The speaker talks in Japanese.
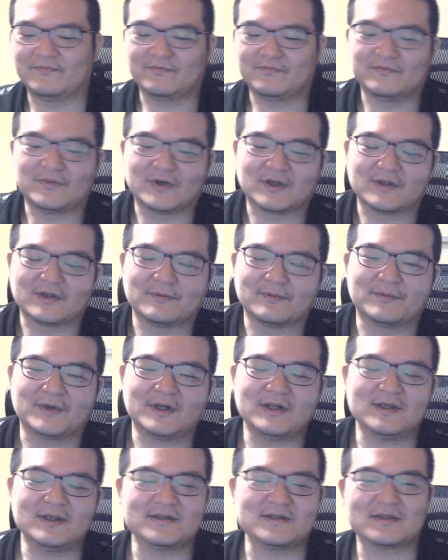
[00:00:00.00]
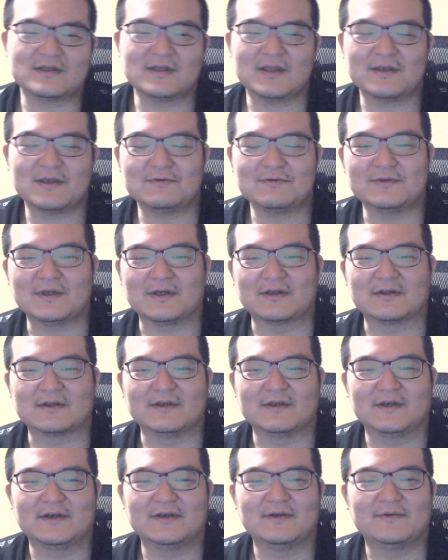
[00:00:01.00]
まあでもバランスで言うなら
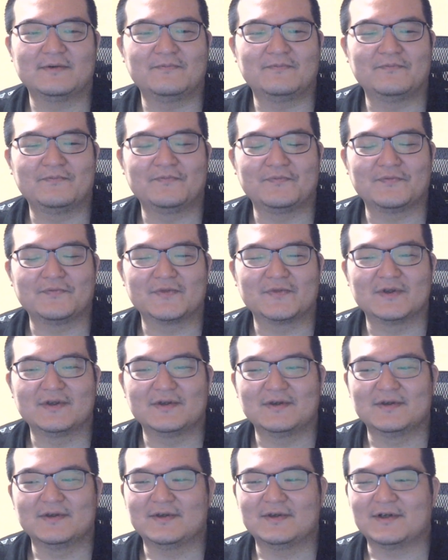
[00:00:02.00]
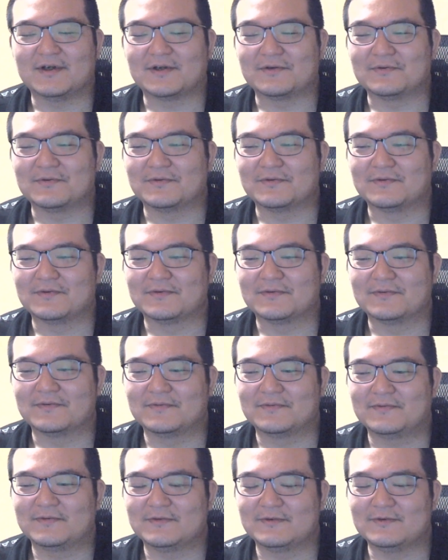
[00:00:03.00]
ね、あのー、
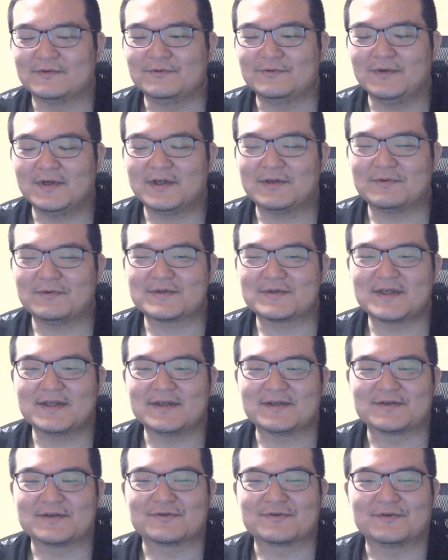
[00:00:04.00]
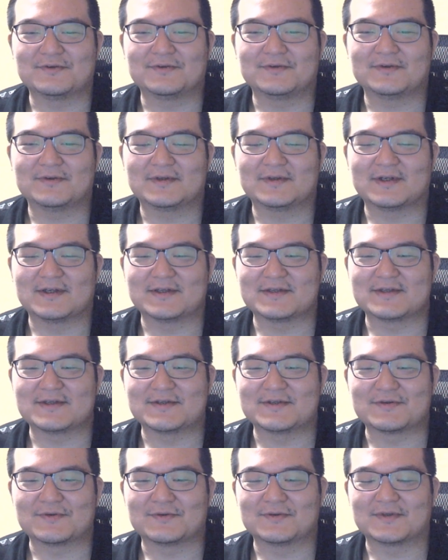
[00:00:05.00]
上乗せでしょ、完
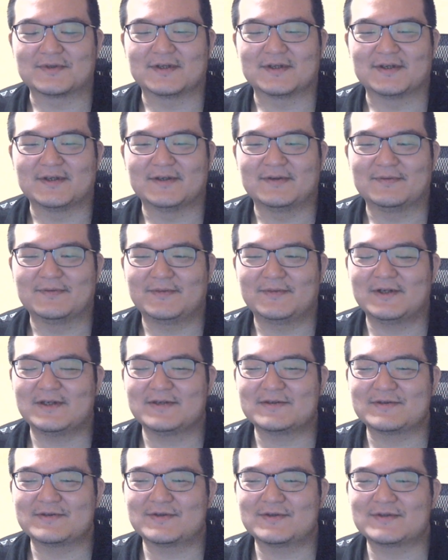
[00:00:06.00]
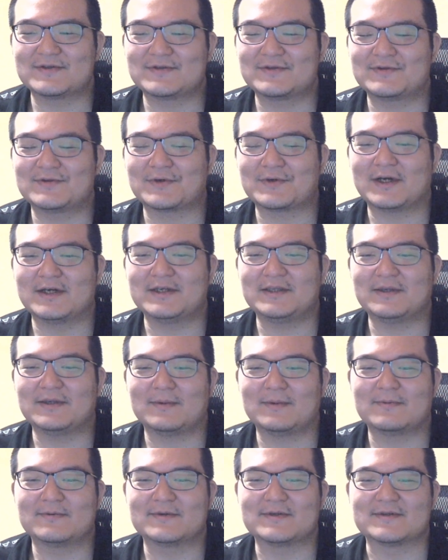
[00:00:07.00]
全食ってね。バランスはずっと欠いた
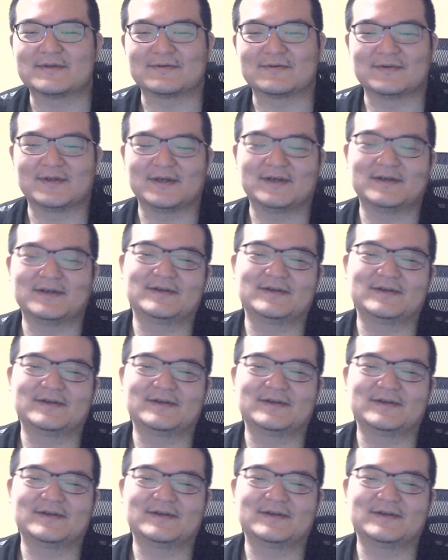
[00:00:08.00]
ままですよね。